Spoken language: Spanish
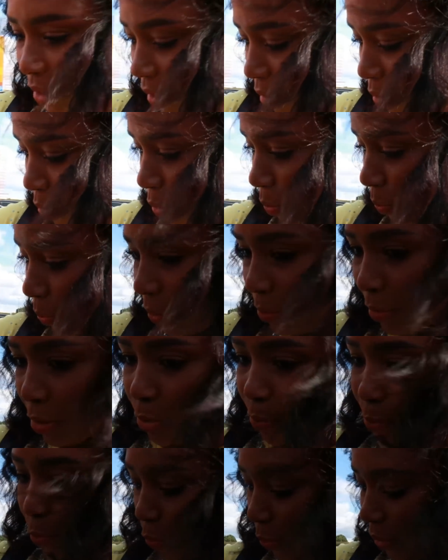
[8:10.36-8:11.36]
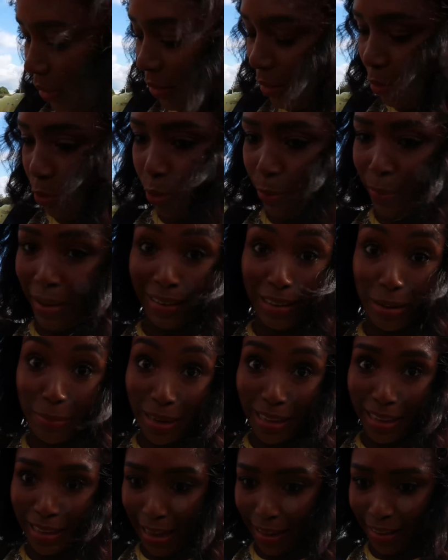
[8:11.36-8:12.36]
que lo compré, me lo probé y lo barré
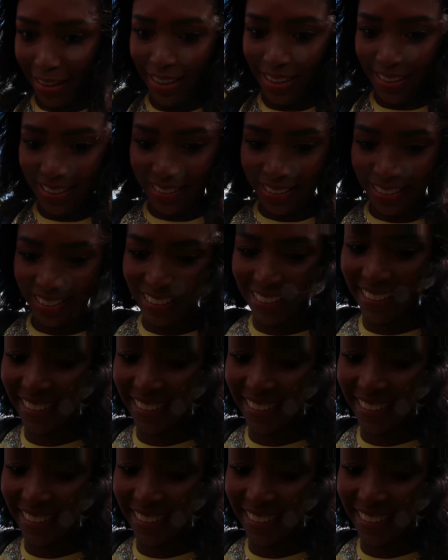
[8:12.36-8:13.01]
maquillaje.